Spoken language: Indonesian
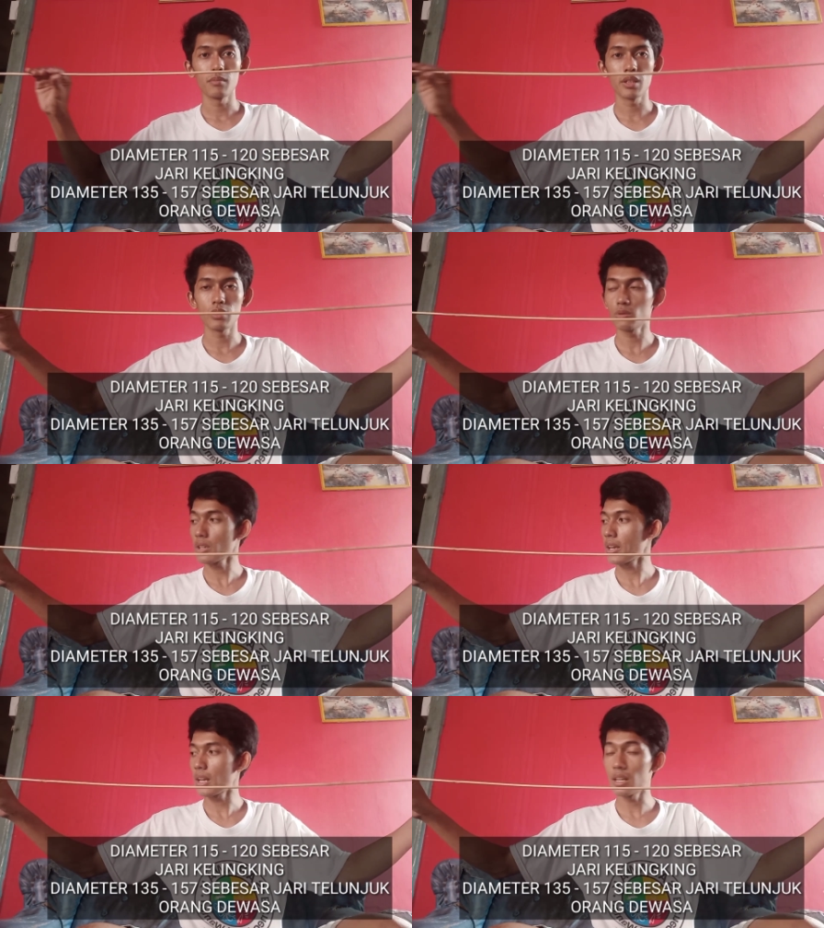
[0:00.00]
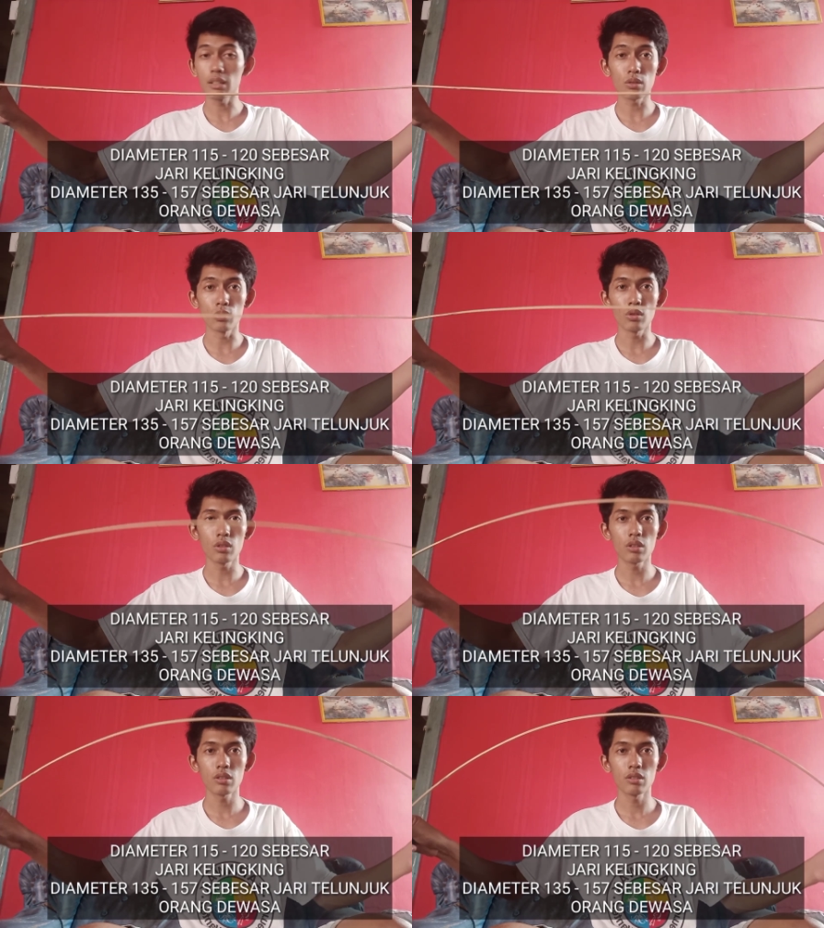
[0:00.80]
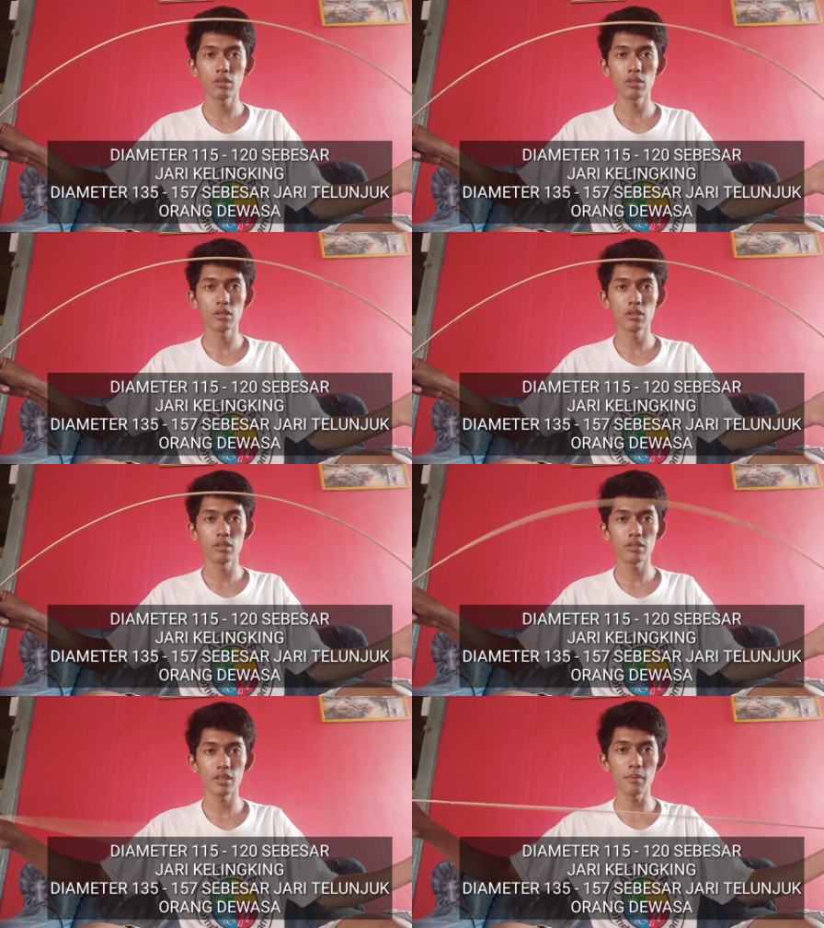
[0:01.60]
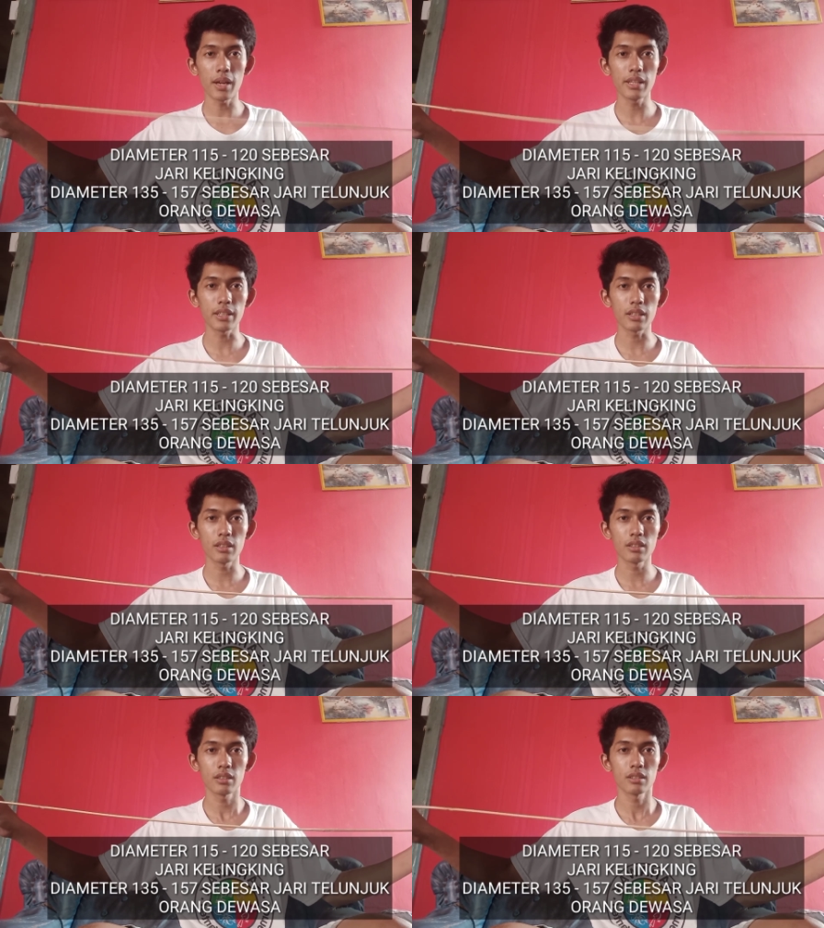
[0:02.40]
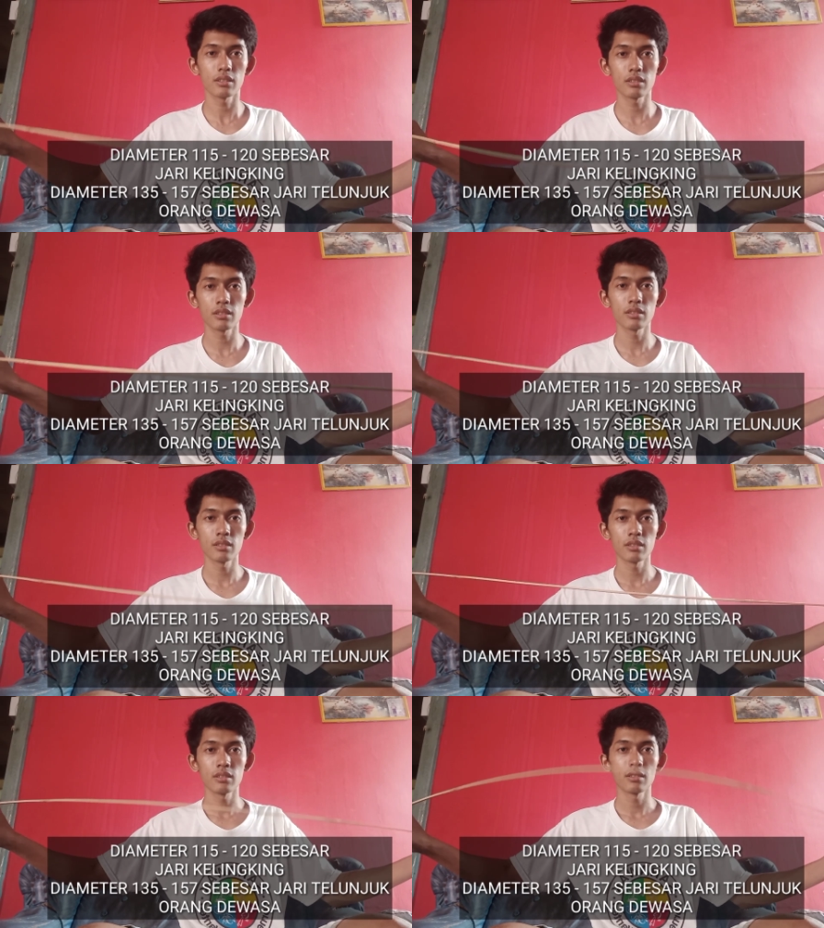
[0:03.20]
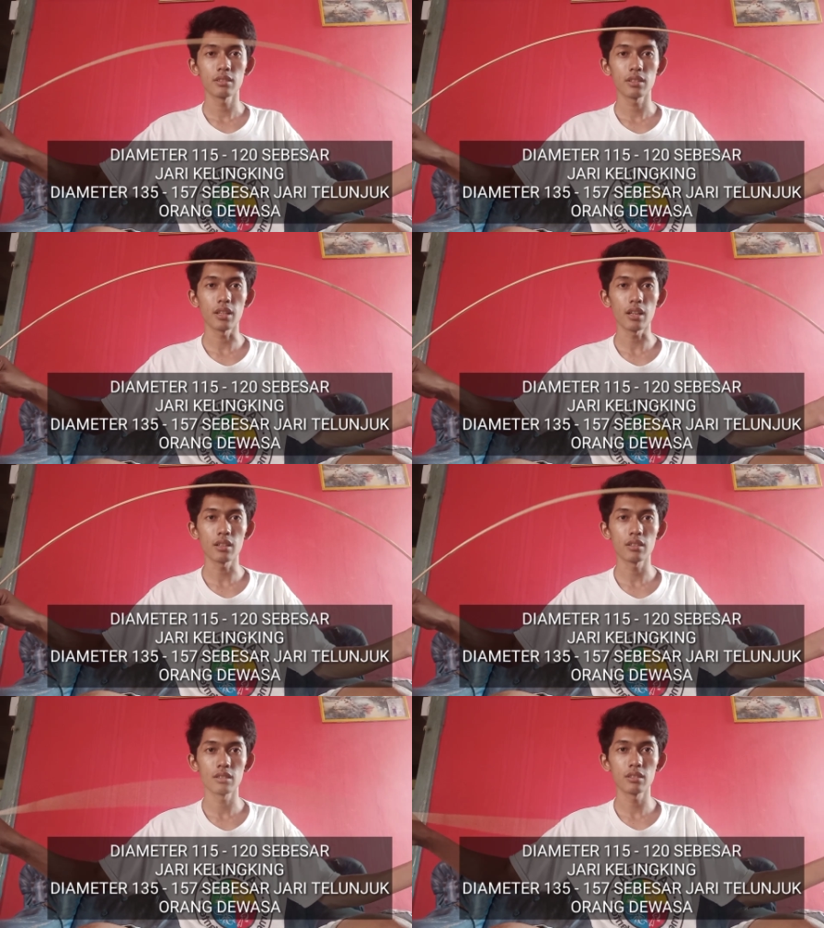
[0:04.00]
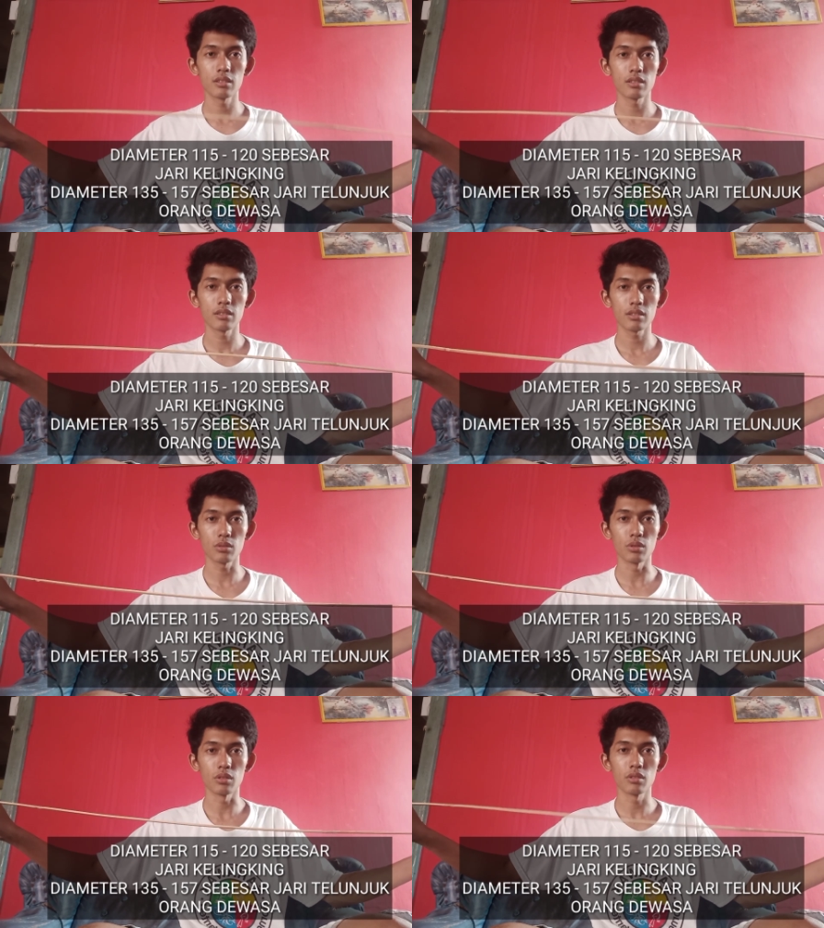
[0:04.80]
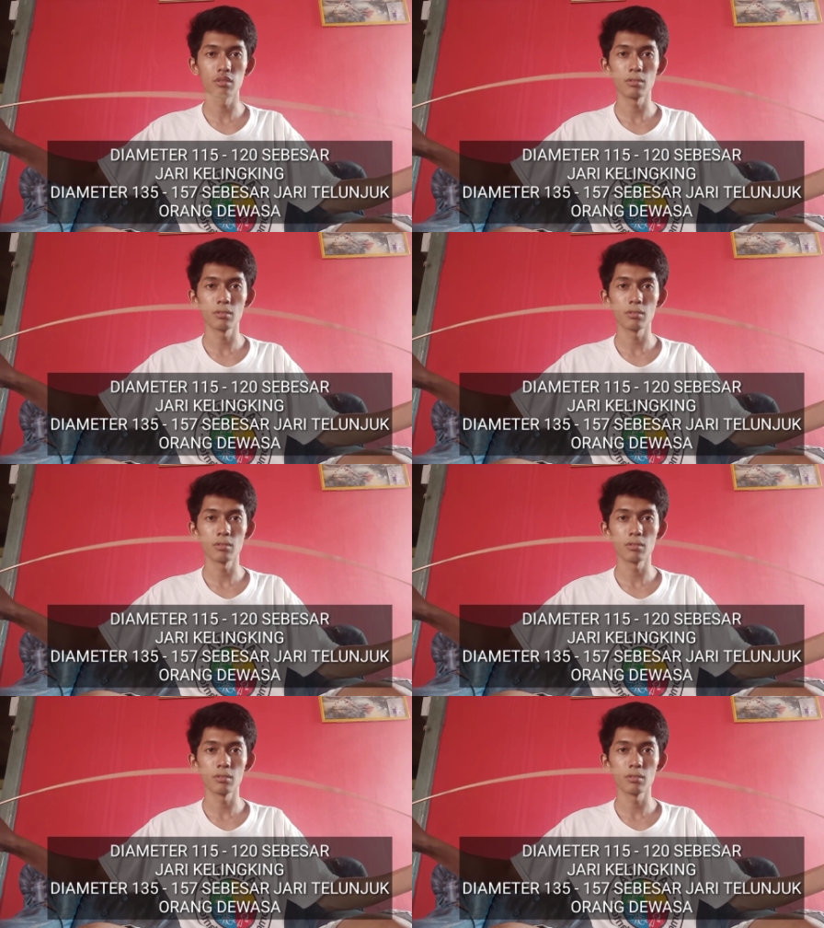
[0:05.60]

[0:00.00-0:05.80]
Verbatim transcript: begitu saya lengkung dia balik ya tuh